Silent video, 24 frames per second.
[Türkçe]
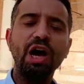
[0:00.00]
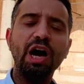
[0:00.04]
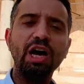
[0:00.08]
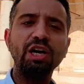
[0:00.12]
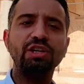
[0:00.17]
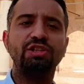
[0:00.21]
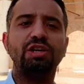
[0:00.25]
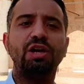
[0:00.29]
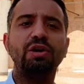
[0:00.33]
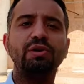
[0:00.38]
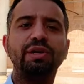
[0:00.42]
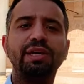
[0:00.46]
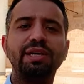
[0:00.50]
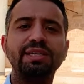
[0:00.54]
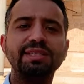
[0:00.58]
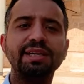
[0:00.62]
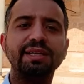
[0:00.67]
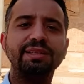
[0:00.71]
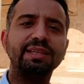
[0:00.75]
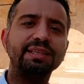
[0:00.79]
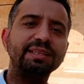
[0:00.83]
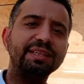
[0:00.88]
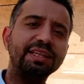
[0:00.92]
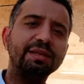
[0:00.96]
Aşağı yukarı
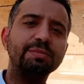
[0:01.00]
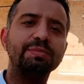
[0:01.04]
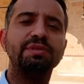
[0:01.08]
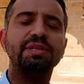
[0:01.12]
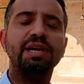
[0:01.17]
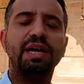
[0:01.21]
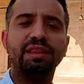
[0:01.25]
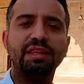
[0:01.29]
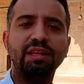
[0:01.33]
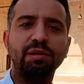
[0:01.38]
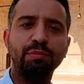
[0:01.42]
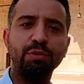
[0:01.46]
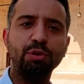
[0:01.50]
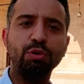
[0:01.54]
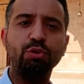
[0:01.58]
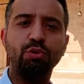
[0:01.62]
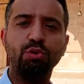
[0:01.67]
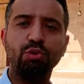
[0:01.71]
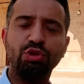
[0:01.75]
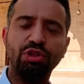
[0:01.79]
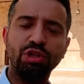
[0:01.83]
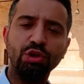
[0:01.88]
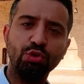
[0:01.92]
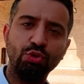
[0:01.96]
zaten yarım saatlik bir
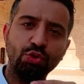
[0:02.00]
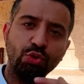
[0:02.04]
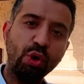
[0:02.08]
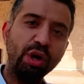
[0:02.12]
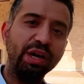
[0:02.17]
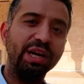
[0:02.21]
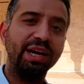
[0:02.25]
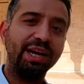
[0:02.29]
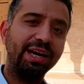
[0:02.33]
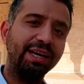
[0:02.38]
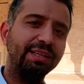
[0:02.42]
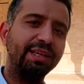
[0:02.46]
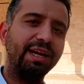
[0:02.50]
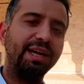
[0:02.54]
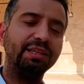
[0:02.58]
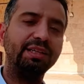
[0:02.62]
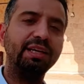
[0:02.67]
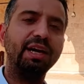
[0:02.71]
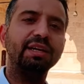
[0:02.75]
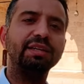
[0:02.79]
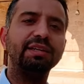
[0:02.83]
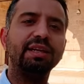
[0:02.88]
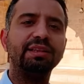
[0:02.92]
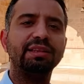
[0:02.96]
yürüyüşte şu ana
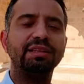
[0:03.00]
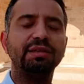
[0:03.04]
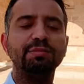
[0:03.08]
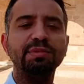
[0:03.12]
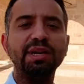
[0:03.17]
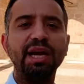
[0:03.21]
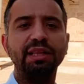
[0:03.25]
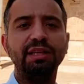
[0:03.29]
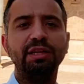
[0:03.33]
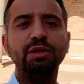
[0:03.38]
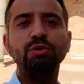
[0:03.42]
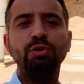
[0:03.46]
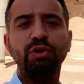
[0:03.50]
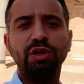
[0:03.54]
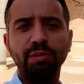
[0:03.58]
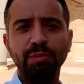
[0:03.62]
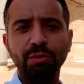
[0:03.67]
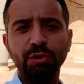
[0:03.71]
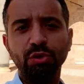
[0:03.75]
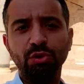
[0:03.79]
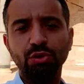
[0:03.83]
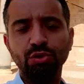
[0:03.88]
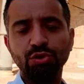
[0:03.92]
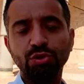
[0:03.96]
kadarki anlattığım yerleri
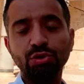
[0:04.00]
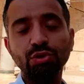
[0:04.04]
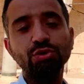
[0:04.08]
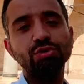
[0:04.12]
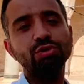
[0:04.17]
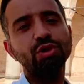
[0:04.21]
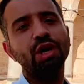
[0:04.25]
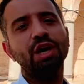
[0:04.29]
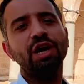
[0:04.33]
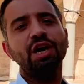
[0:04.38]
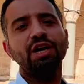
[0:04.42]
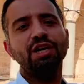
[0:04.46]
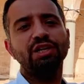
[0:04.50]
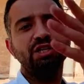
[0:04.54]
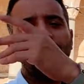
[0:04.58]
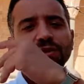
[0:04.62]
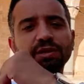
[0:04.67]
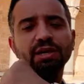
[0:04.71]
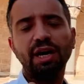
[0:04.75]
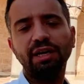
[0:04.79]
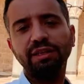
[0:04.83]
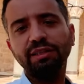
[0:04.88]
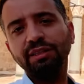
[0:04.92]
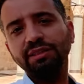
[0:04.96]
görebiliyorsunuz.
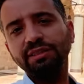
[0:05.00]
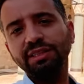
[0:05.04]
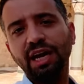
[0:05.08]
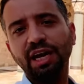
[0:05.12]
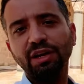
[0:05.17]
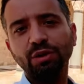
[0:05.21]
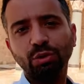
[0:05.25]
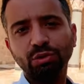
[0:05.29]
Şimdi artık diğer